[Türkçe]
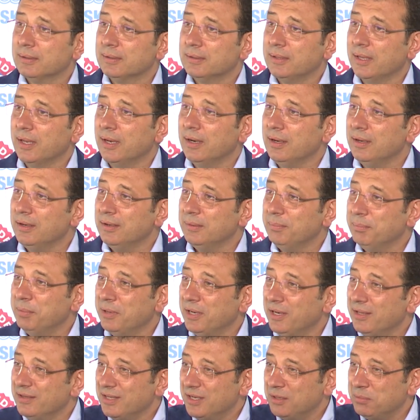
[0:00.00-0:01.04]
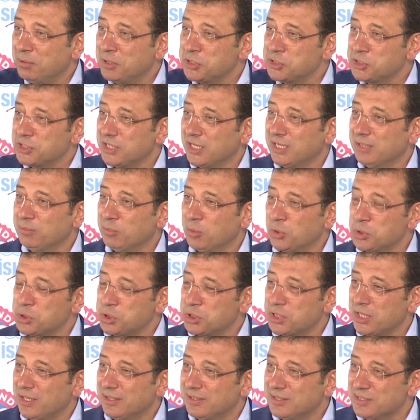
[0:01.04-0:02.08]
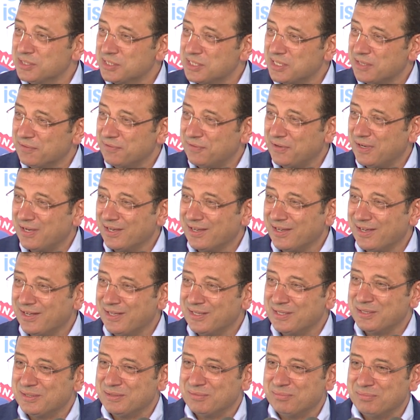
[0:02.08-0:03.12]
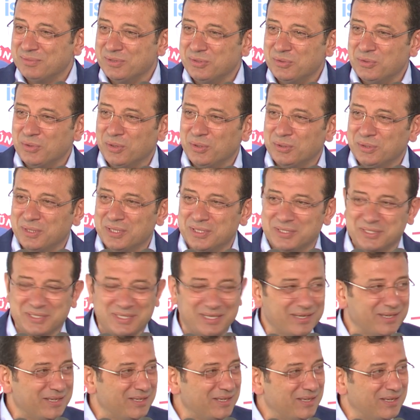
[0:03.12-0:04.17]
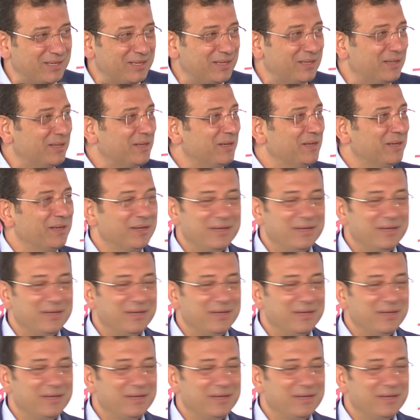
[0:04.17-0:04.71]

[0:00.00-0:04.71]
değerli belediye başkanım hoş geldin, sefa geldin Bingöl'den sana da.